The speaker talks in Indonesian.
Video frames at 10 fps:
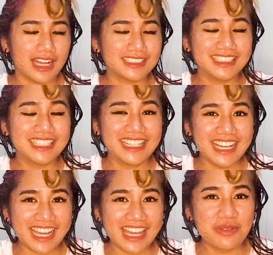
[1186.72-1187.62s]
hasil jadinya
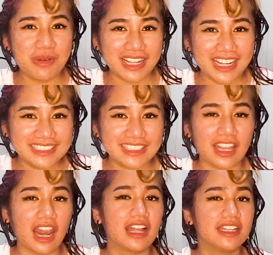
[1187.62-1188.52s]
kayak gimana
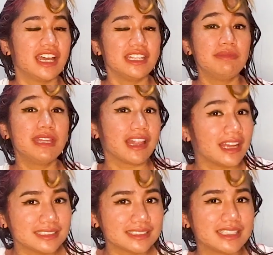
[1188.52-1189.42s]
setelah dia
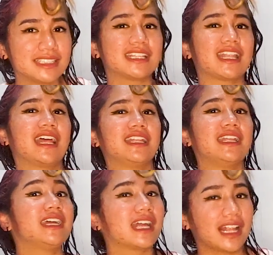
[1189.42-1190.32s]
dibilas dan setelah
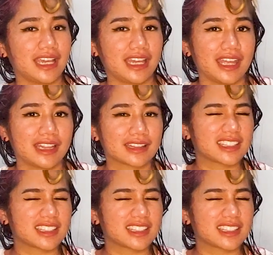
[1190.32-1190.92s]
dia dikeringin.